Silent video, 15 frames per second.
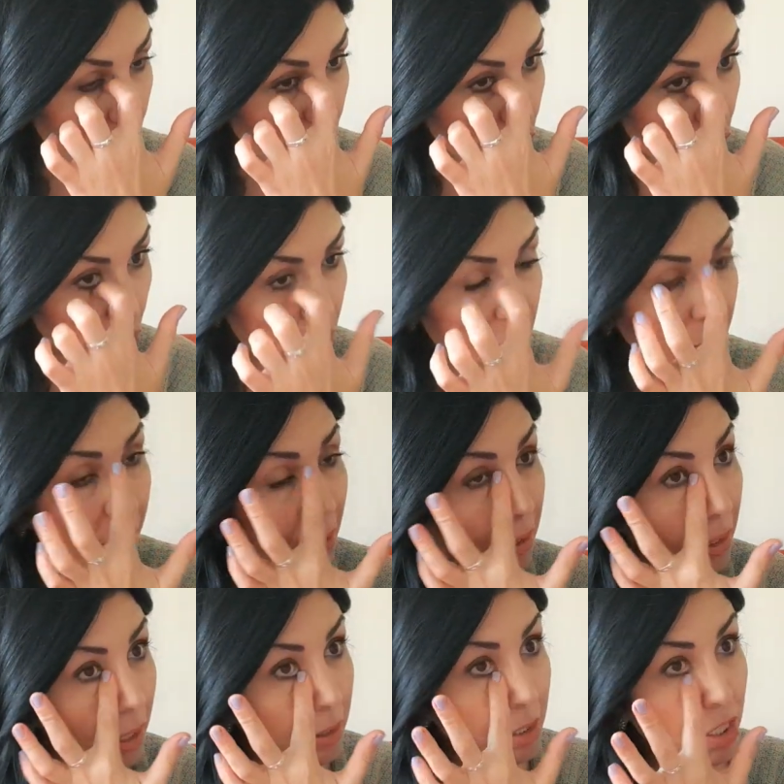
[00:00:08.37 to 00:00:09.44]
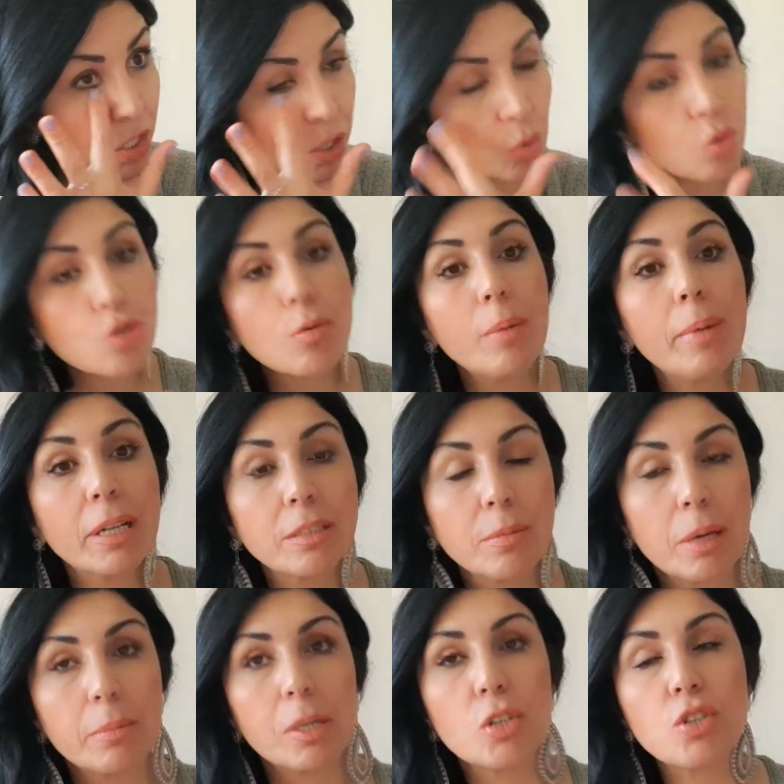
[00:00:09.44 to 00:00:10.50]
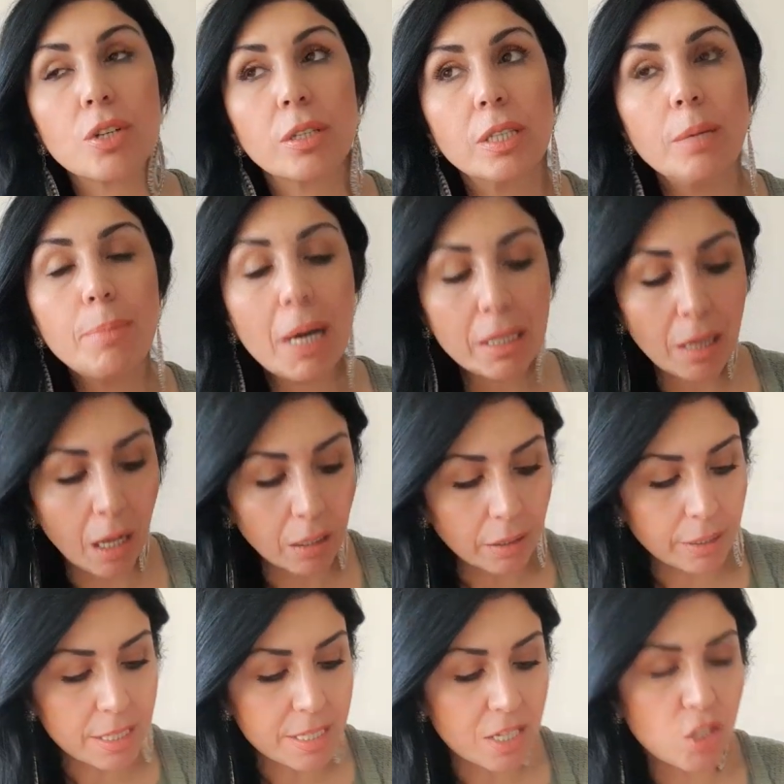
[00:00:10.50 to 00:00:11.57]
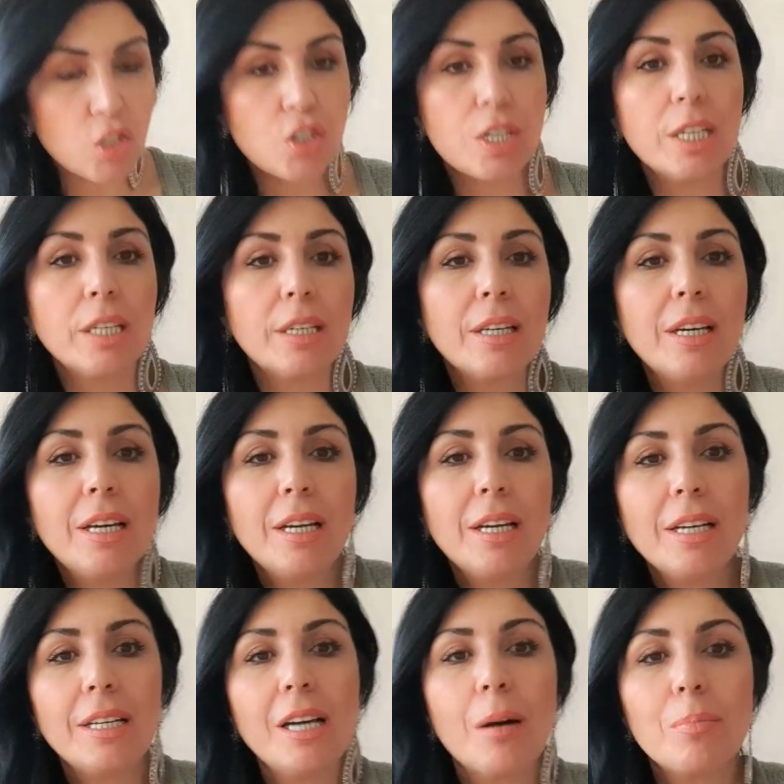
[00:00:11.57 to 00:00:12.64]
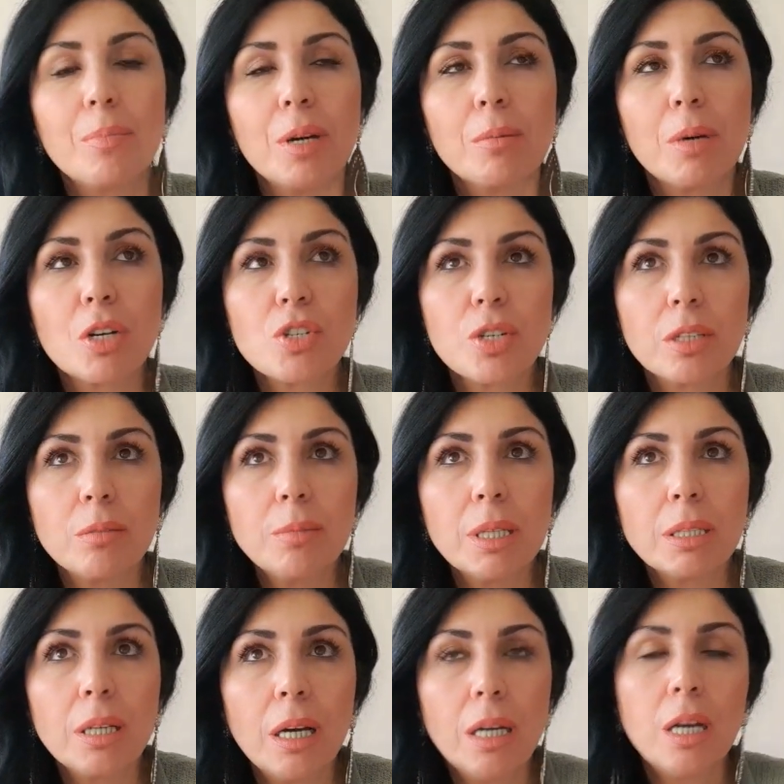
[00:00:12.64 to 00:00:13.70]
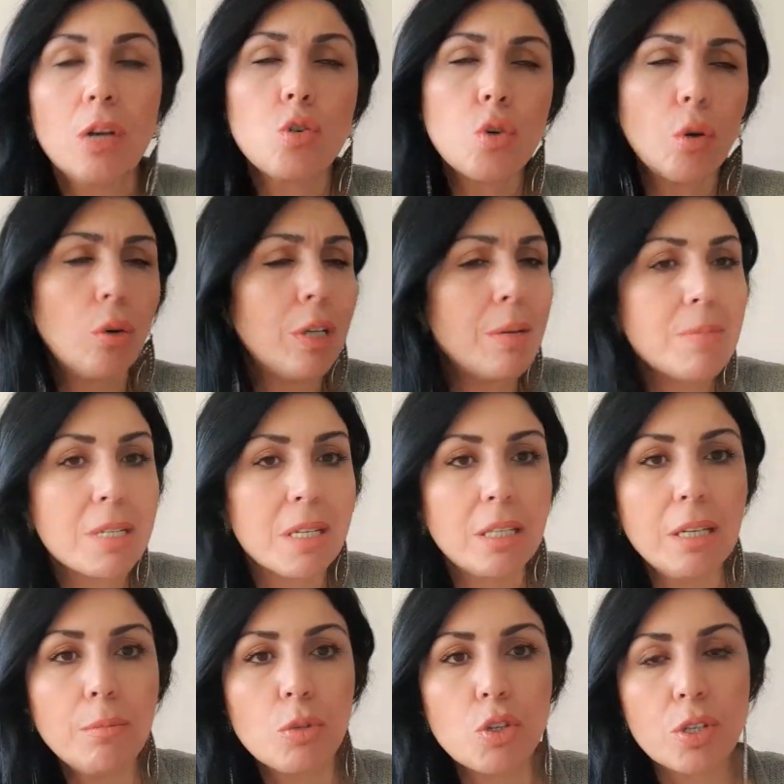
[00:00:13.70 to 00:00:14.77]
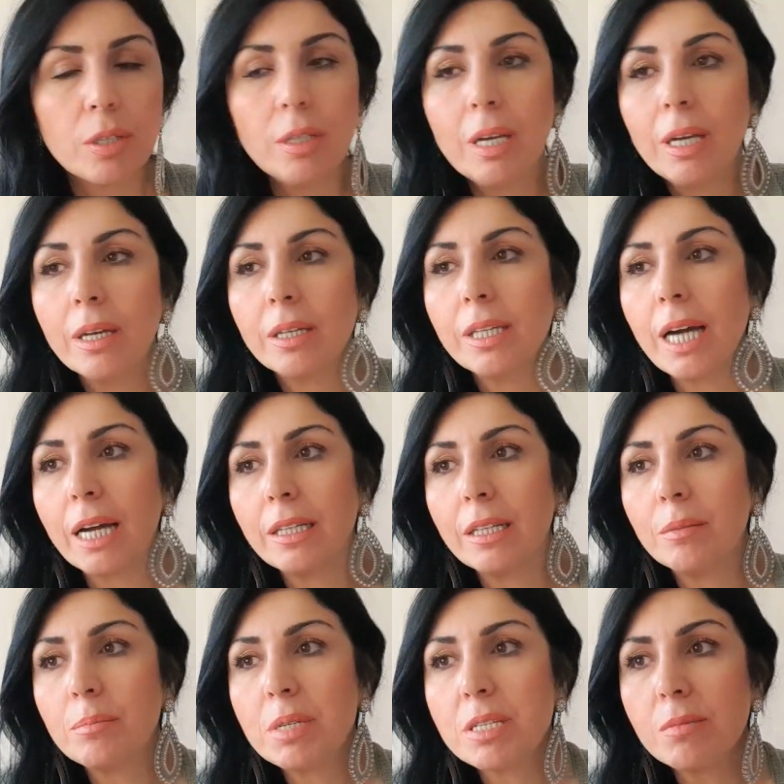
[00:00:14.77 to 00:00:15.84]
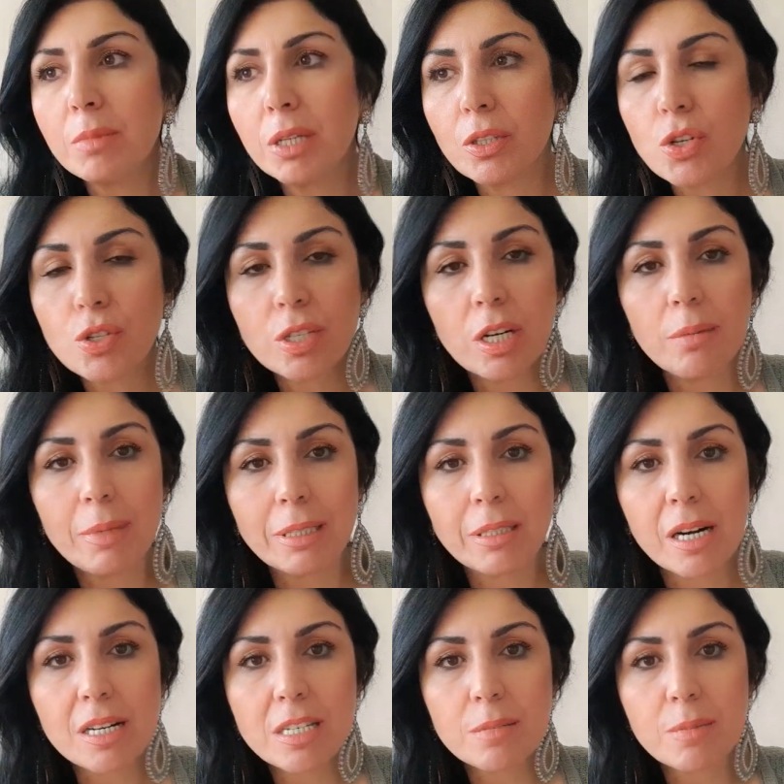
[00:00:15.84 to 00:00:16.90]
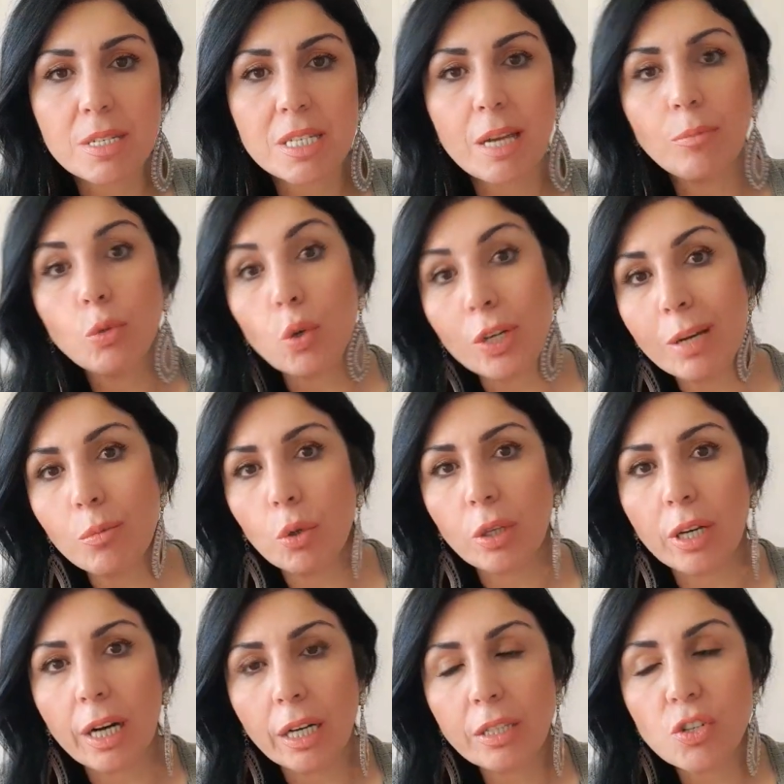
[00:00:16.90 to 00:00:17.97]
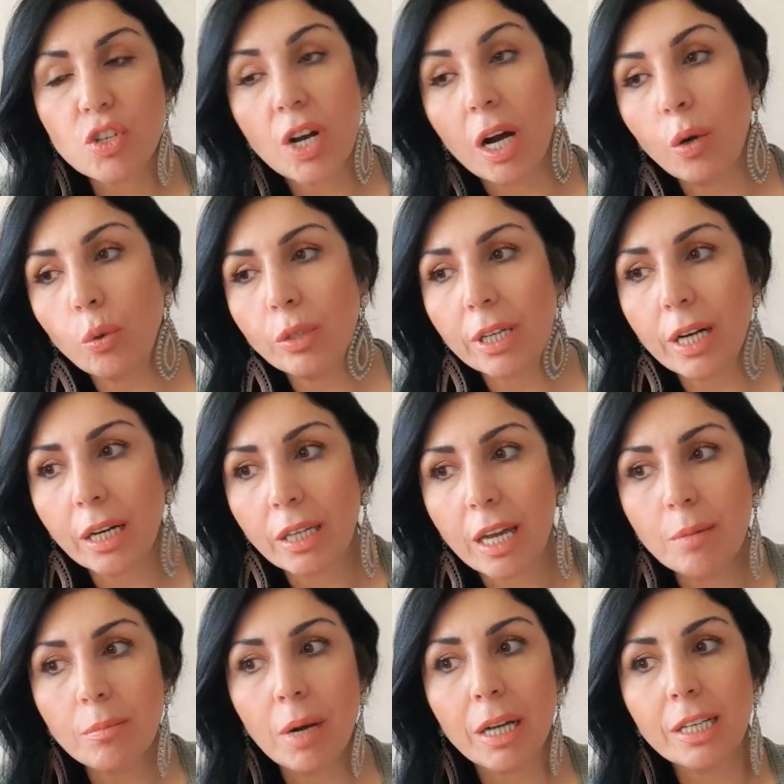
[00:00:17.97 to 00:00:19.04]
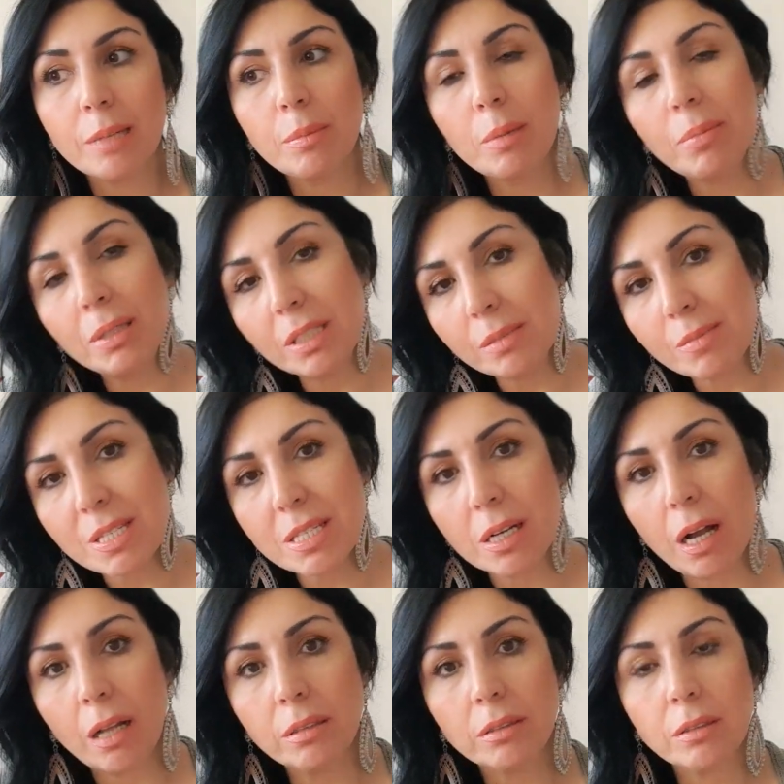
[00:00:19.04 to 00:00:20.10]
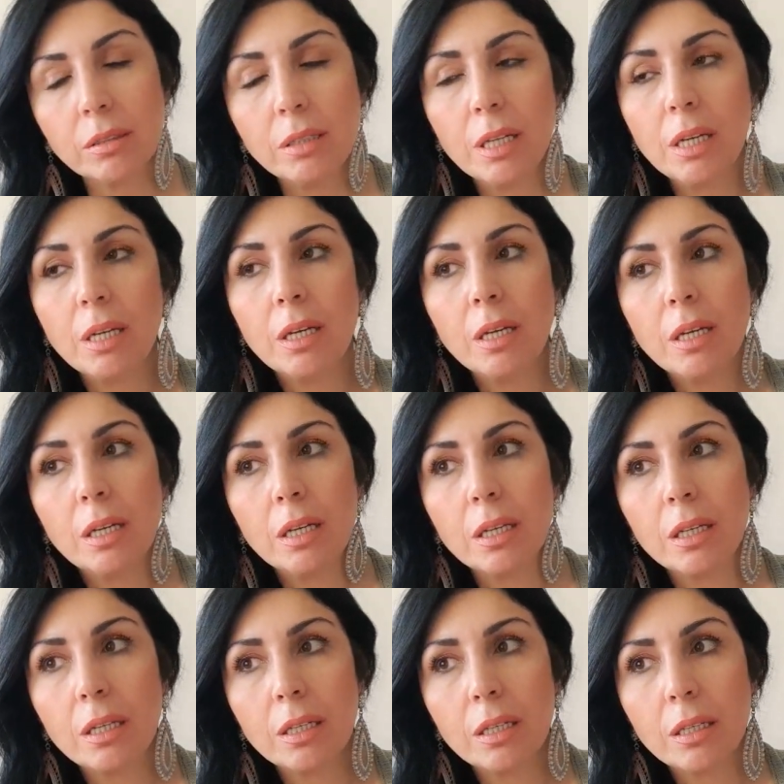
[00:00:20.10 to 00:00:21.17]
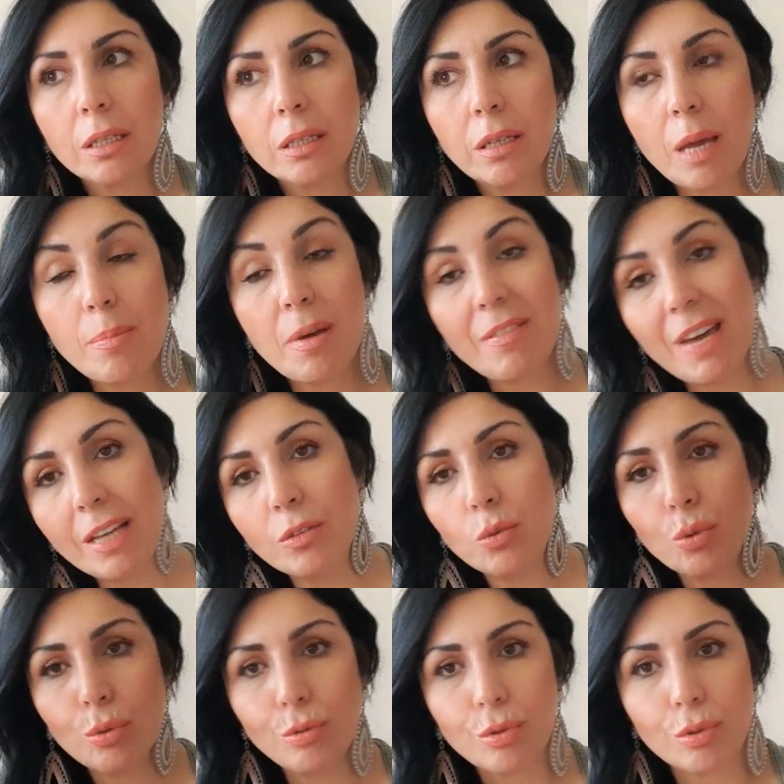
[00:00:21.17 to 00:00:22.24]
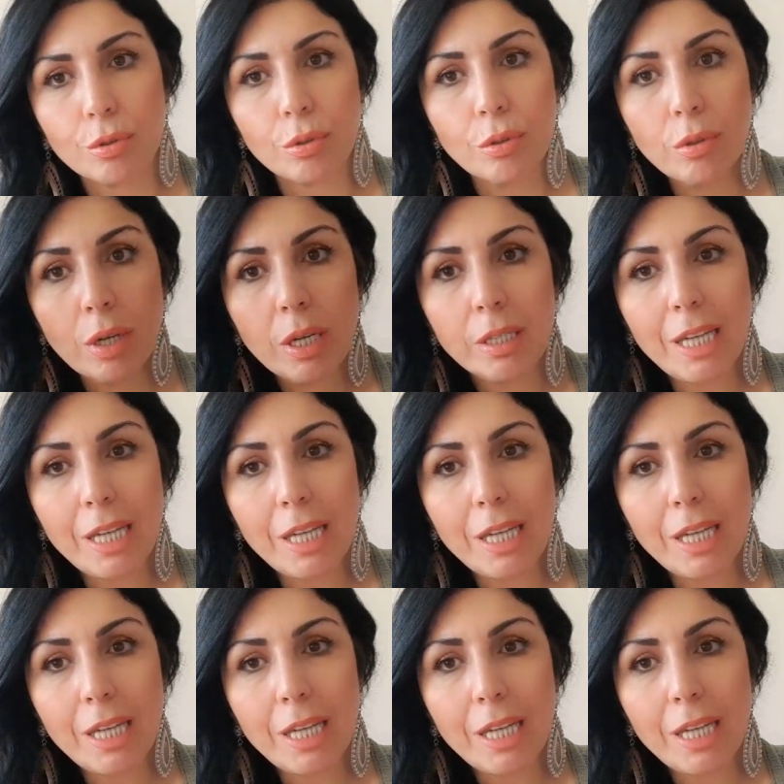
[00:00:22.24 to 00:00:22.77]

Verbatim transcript: Çünkü son zamanlarda iyice gözüme batmaya başladı. Ya ben algıda seçicilik yapmaya başladım ya da çok önemsediğim için yani bizim yetiştirilme tarzımız hem dönem olarak, çağ olarak hem anne babalarımızın aldığı ebeveyn kültürü.